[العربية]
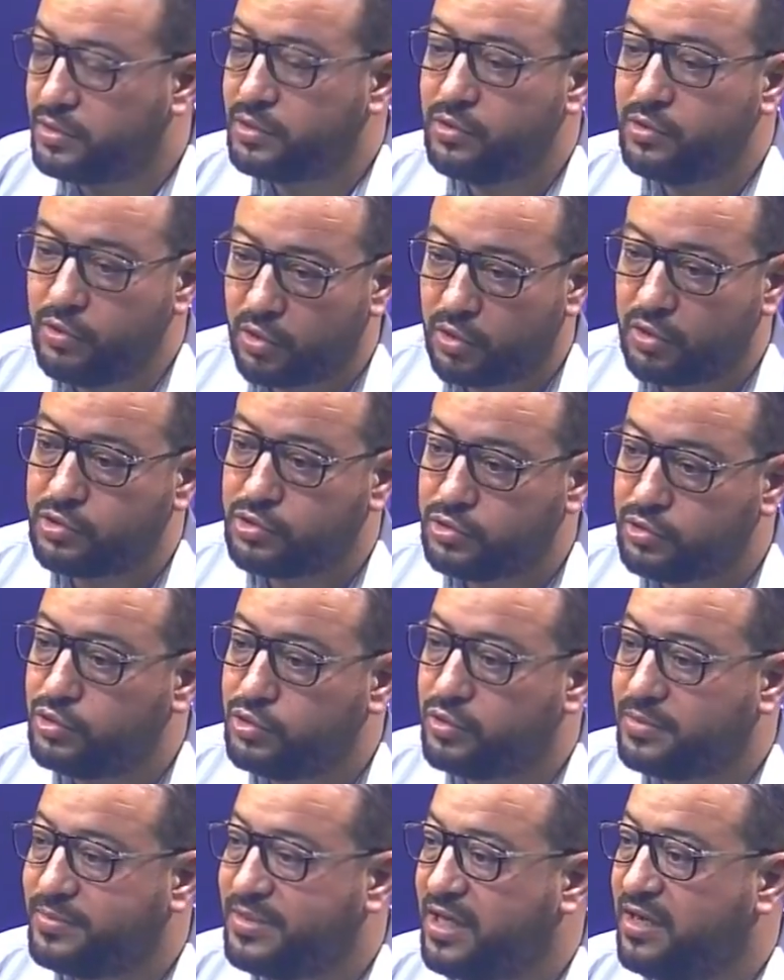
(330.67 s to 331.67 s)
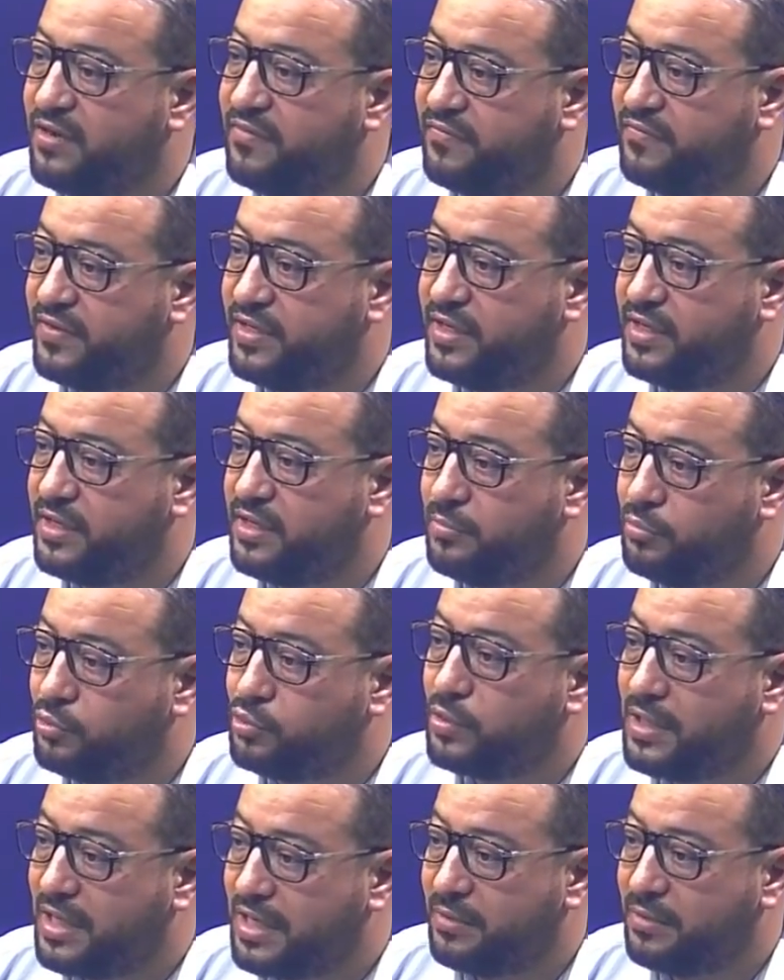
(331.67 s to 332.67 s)
ديرون السجور نتاعهم في
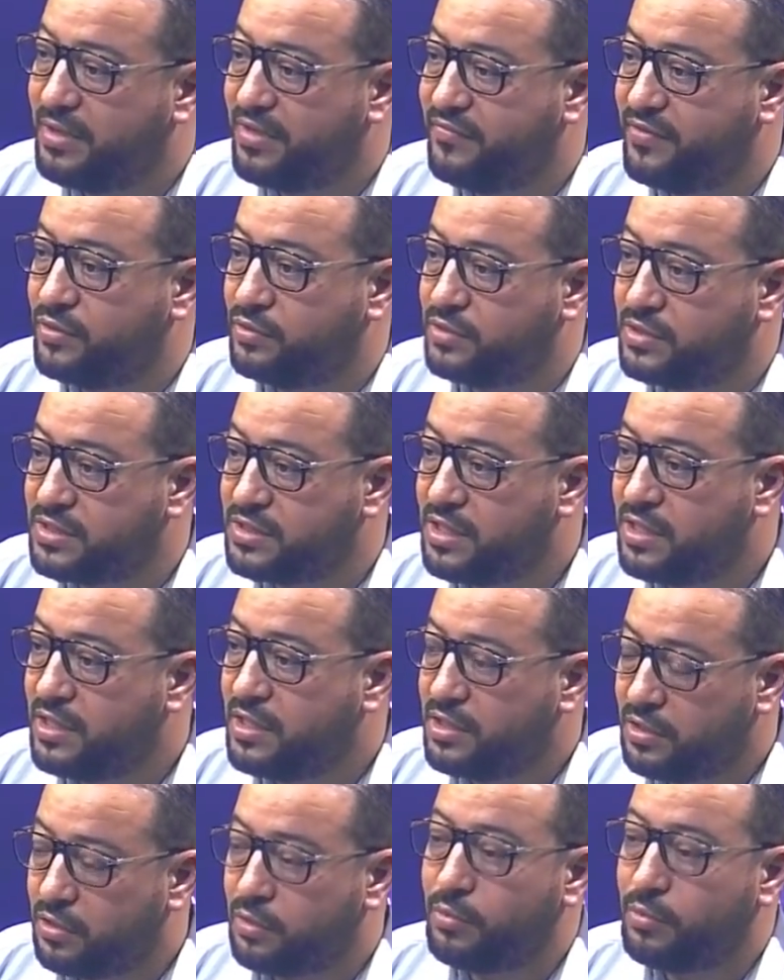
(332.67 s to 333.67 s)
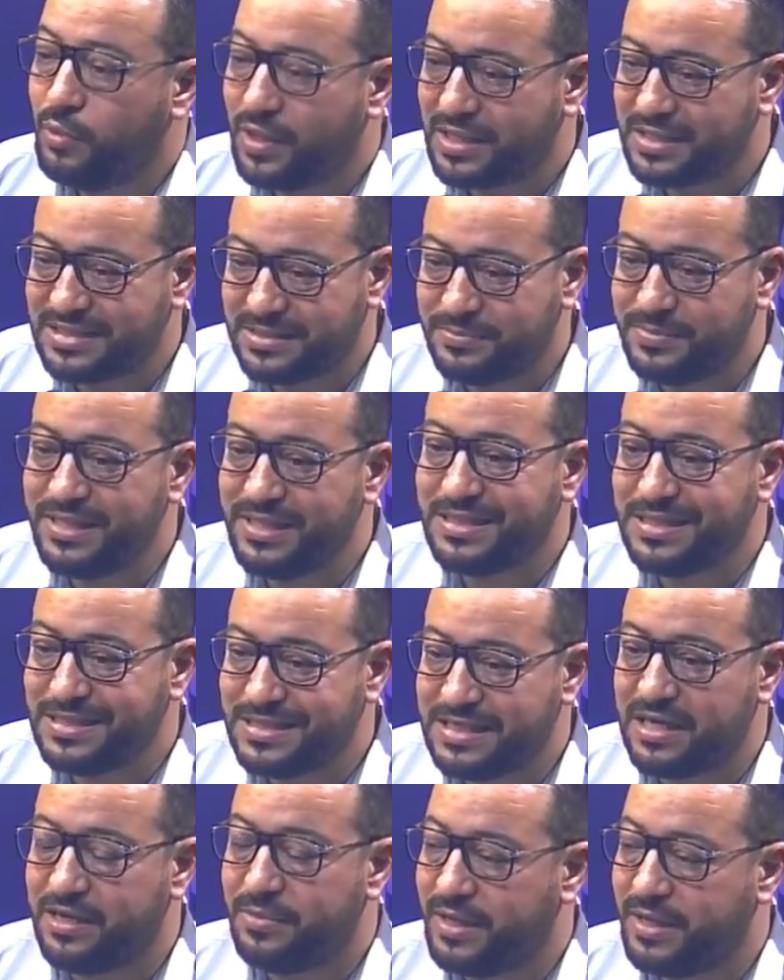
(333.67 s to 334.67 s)
البطوله العربيه في تونس دونك من وقتها بديت
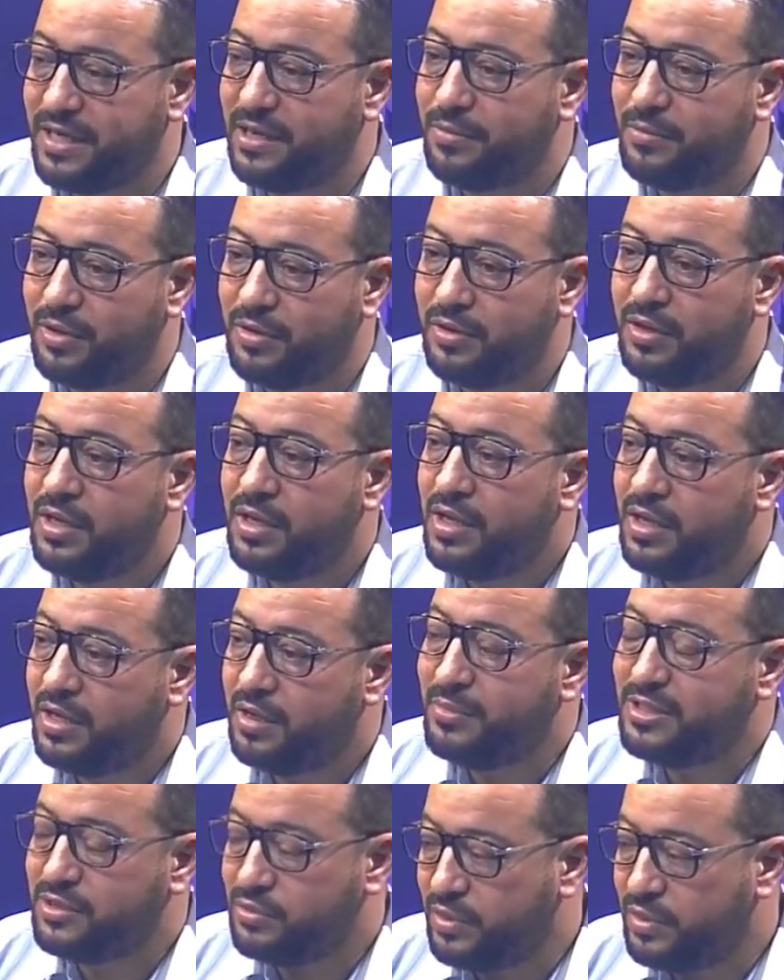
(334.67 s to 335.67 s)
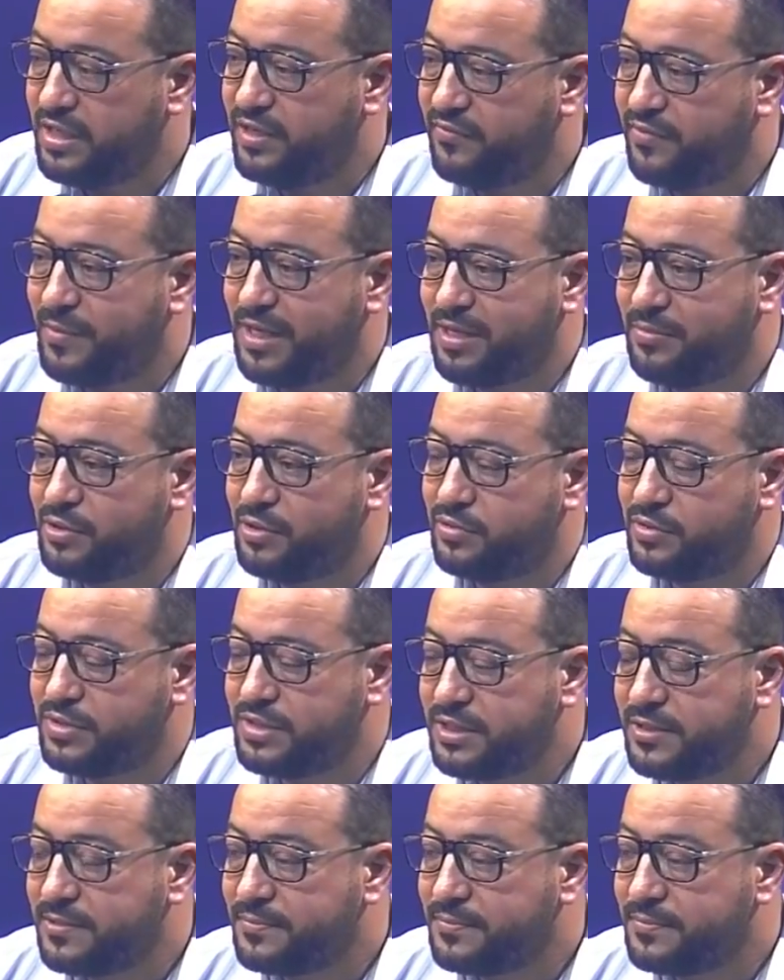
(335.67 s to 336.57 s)
نتسلم ريالمون المسؤوليه في الملعب التونسي